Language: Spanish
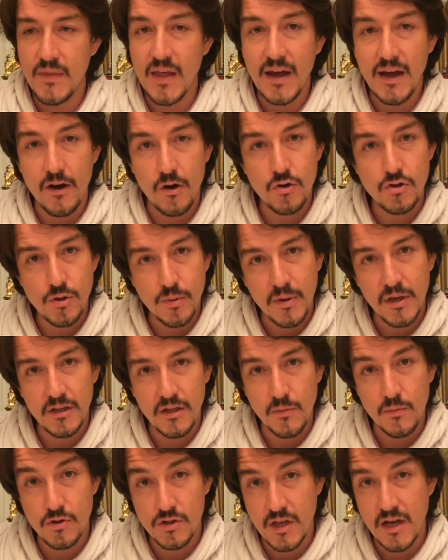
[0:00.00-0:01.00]
dejar los
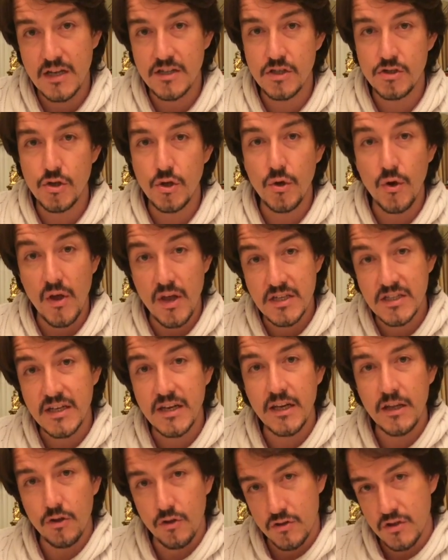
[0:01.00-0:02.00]
objetivos de la sesión
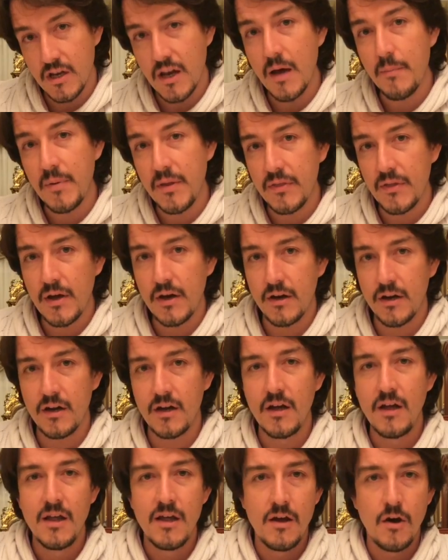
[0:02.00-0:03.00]
escritos en la
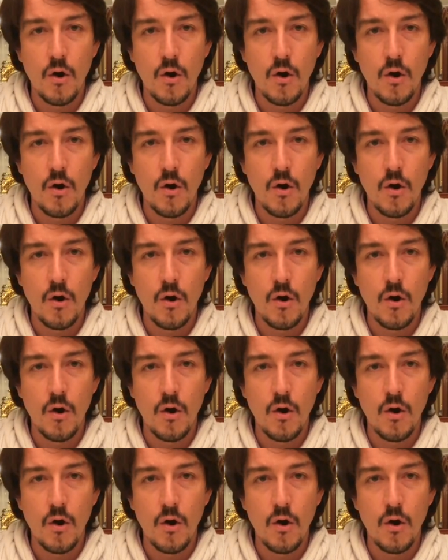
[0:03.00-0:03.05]
pizarra